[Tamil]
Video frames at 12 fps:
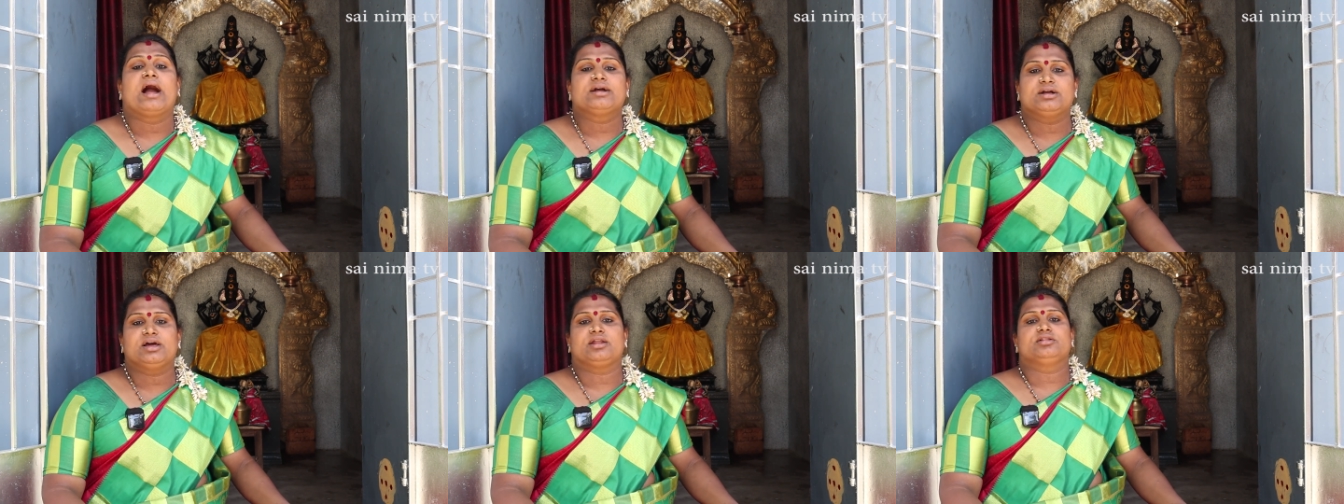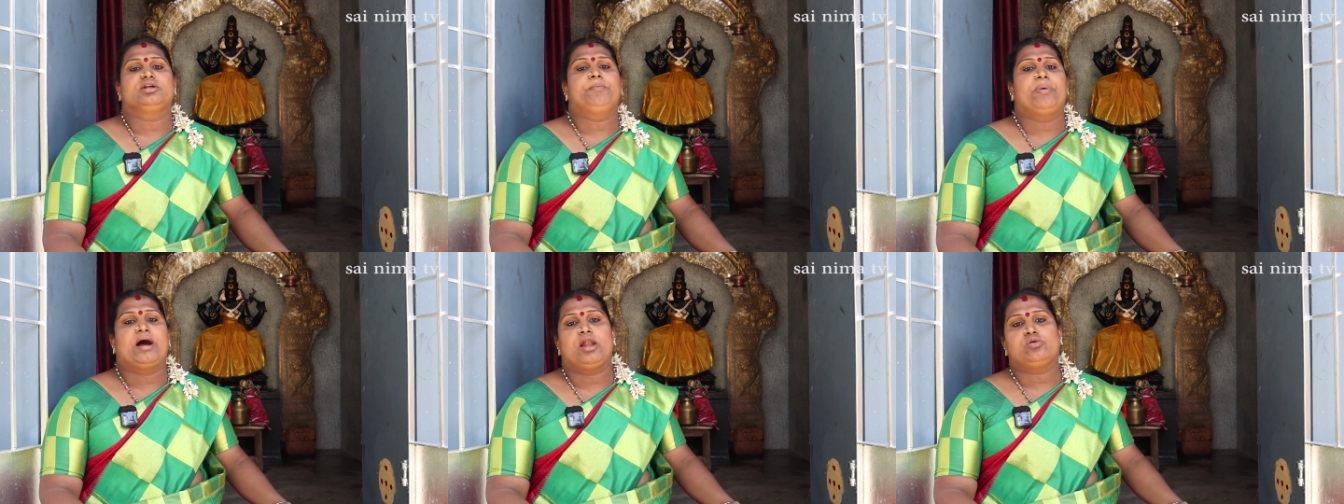அங்கேருந்து
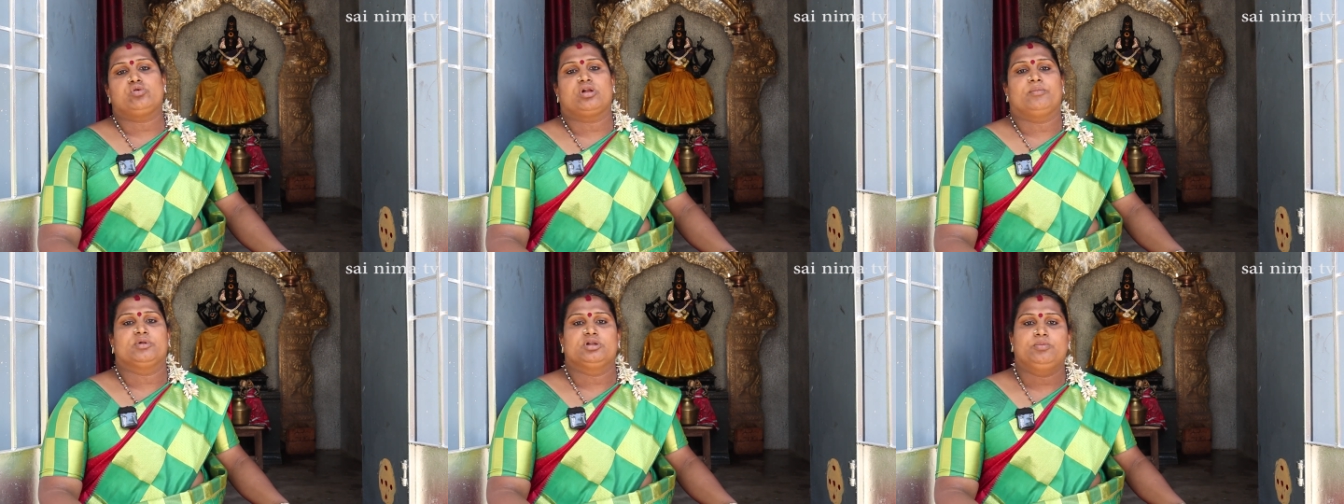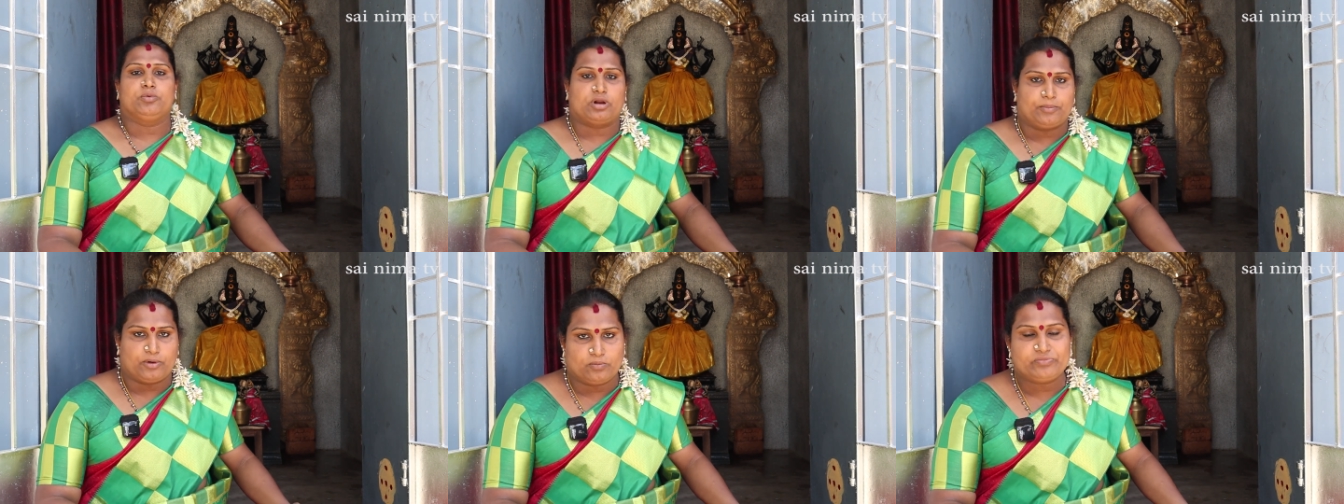பால்குடம் வந்து
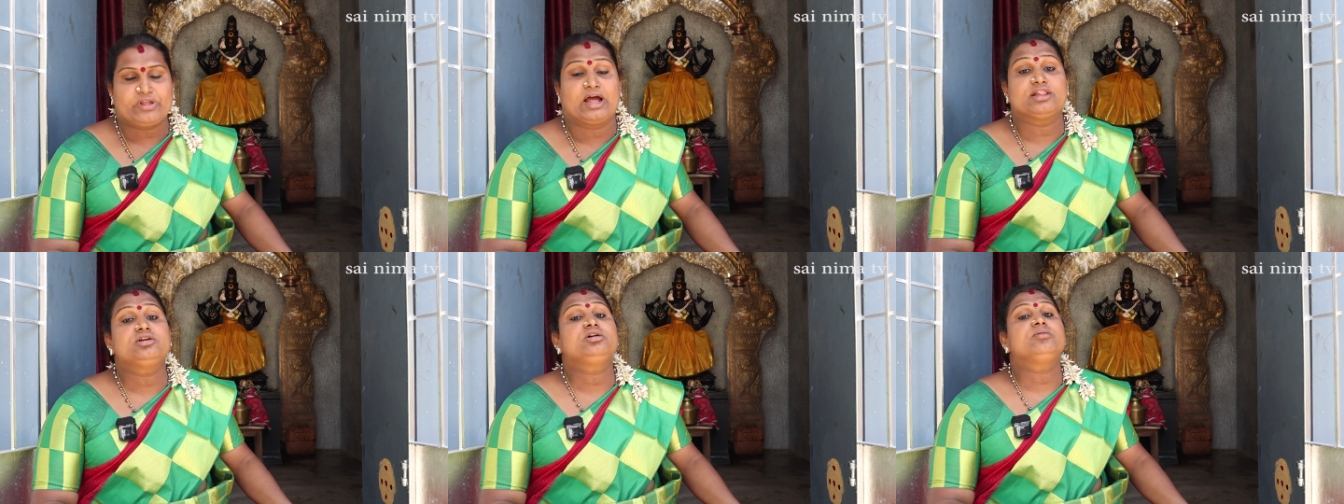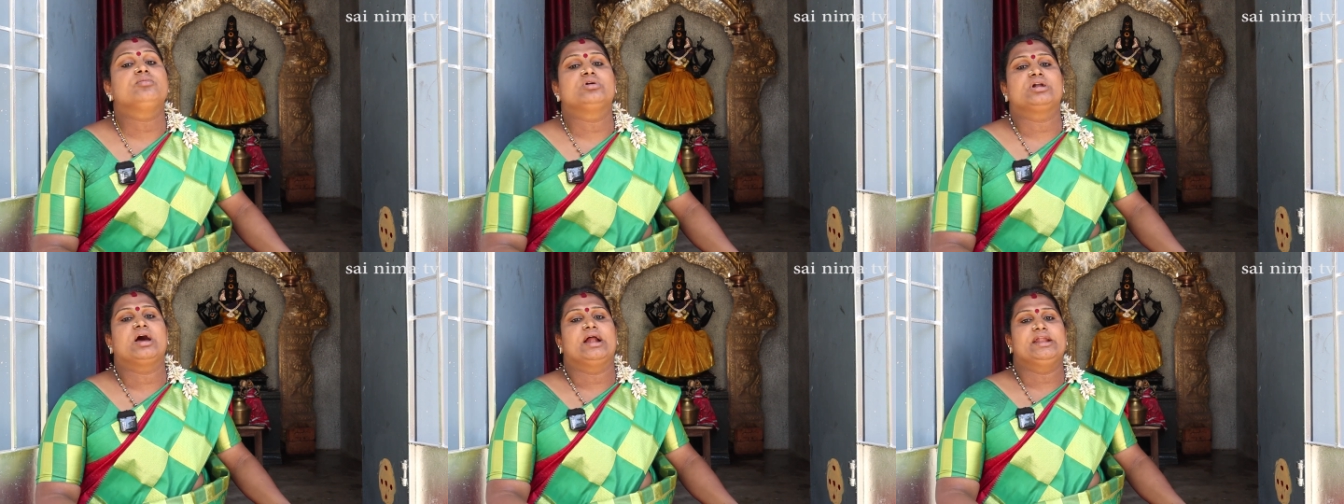புறப்படும் அதுக்கு
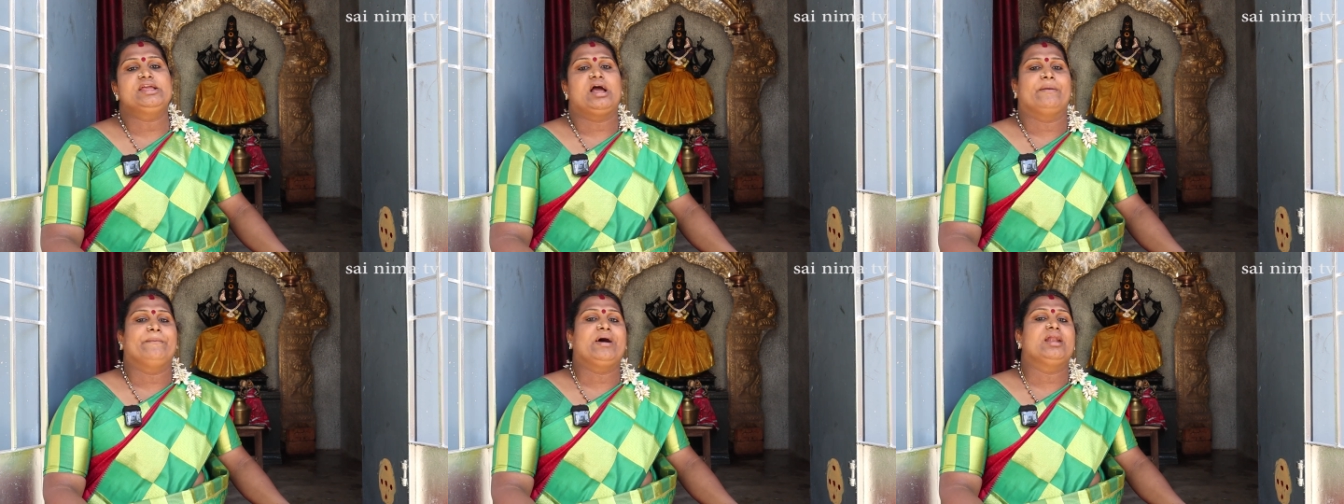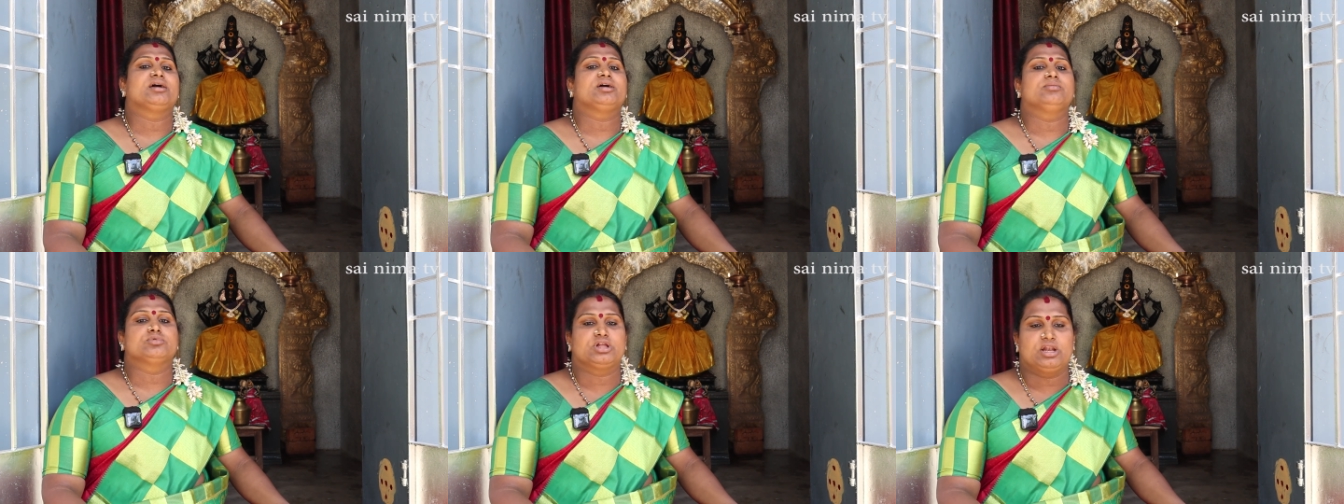முன்னாடி
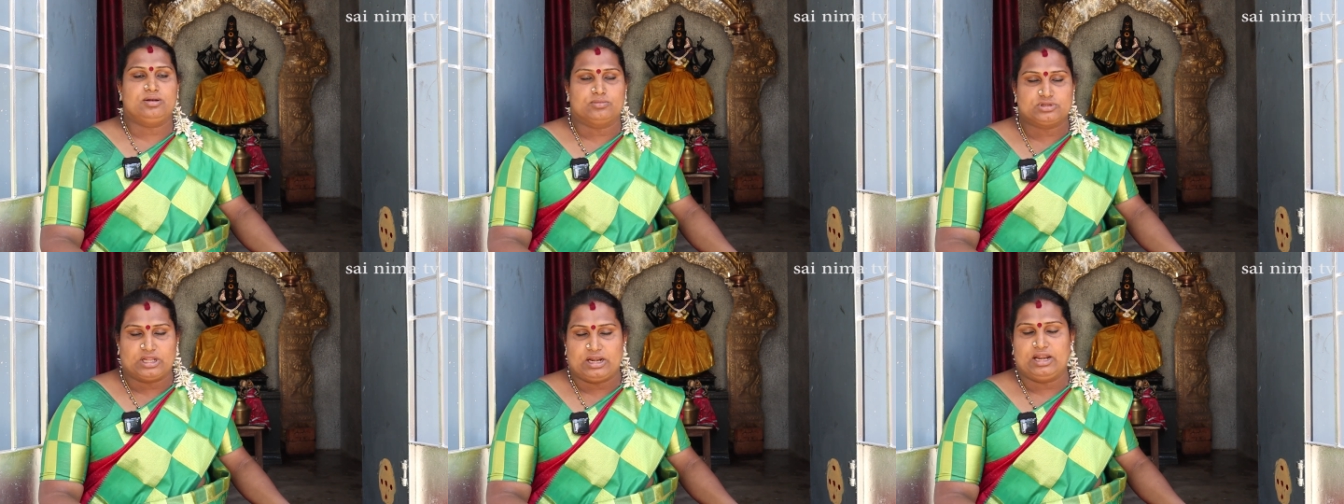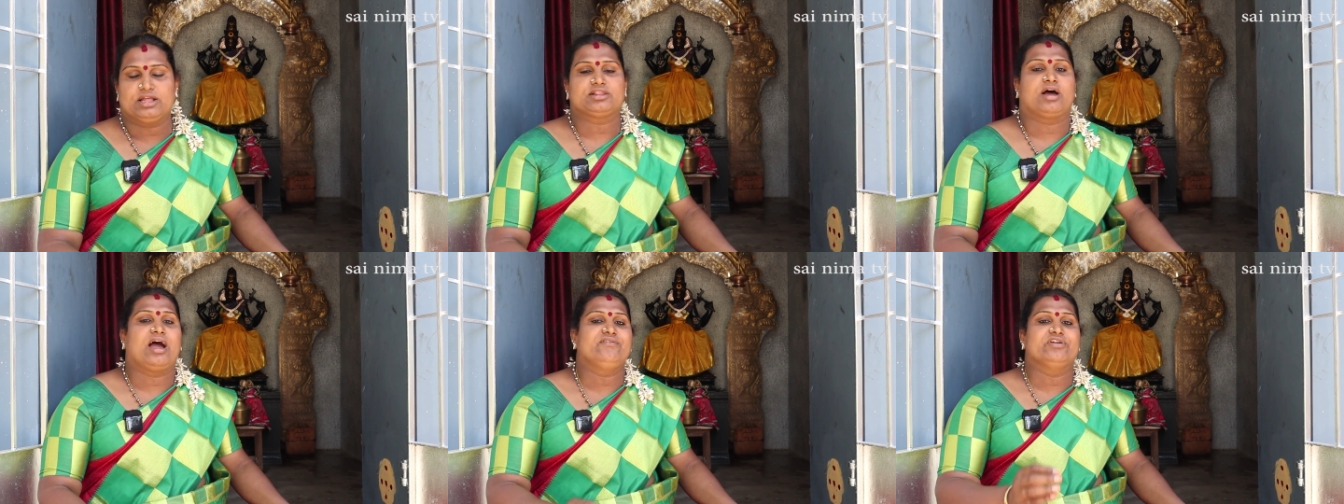அம்பாளுக்கு முதல் முதல்ல
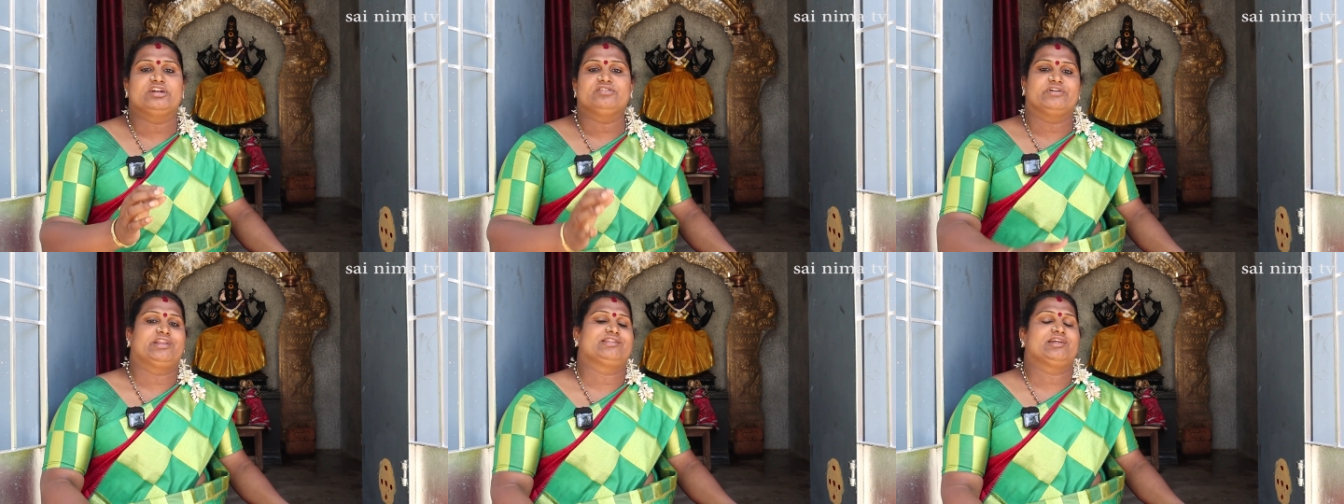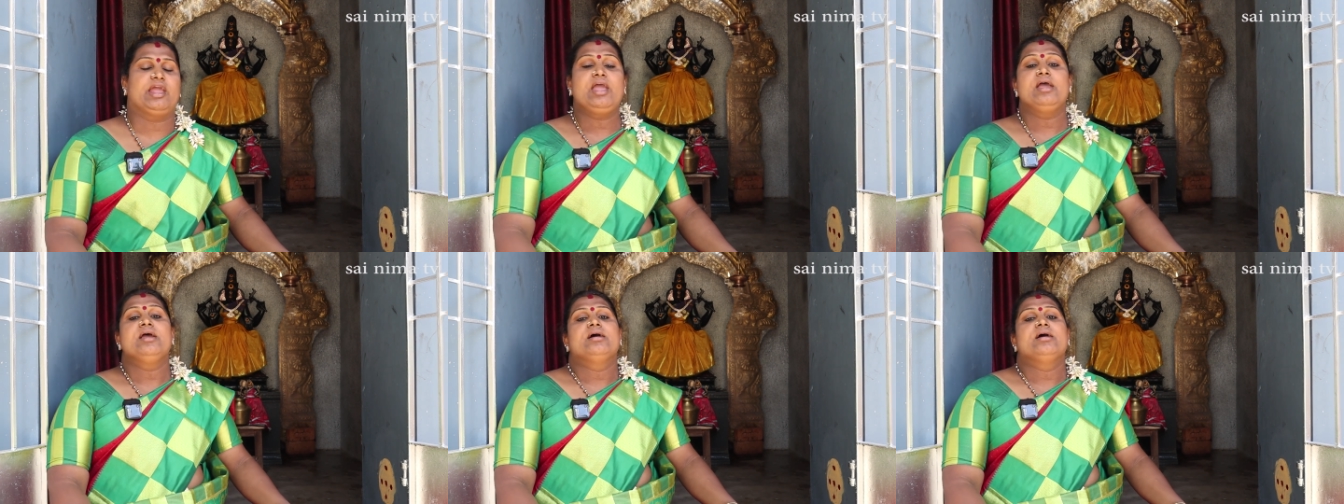தாய் வீட்டு வரிசை